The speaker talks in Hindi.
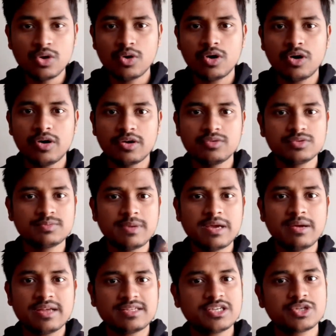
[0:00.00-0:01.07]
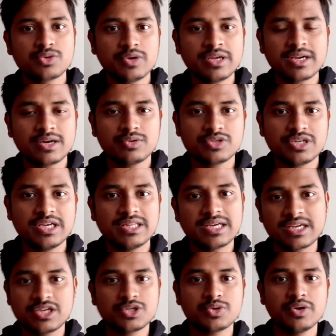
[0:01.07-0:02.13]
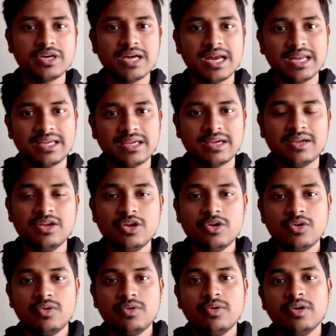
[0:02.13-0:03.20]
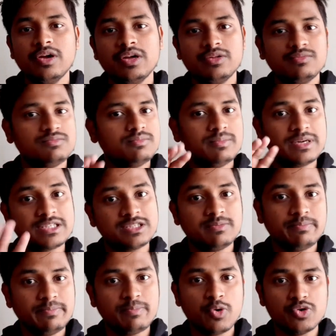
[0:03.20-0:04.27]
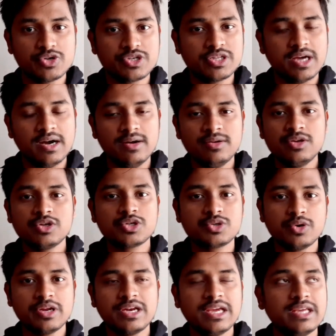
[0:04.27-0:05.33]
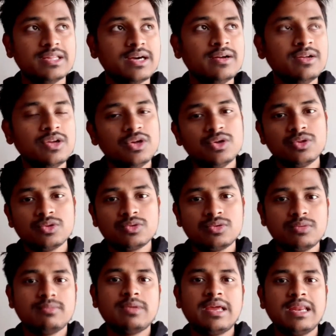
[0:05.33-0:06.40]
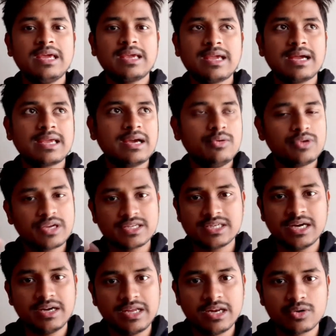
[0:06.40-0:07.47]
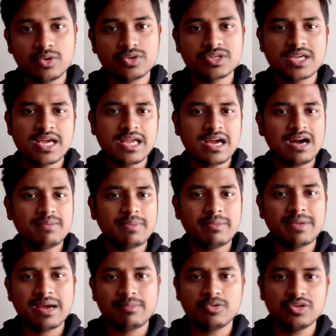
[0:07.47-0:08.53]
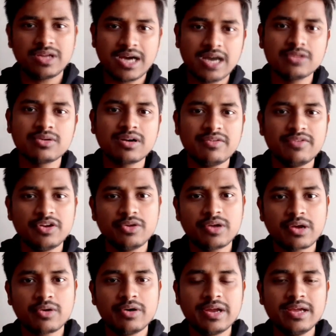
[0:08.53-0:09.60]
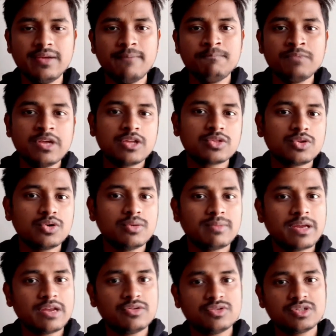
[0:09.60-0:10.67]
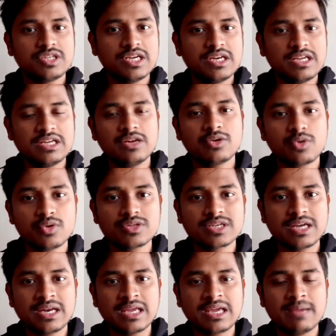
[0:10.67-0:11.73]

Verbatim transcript: और उसमें ऐसे स्टोरी का कुछ नहीं था कि स्टोरी डालेंगे बस पोस्ट था स्टोरी नहीं था तो मैंने क्या क्या उनके साथ डील क्लोज़ किया यहाँ पे मैं आपको दिखा दूंगा वीडियो रिकॉर्डिंग तो मैंने उनसे डील क्लोज़ करने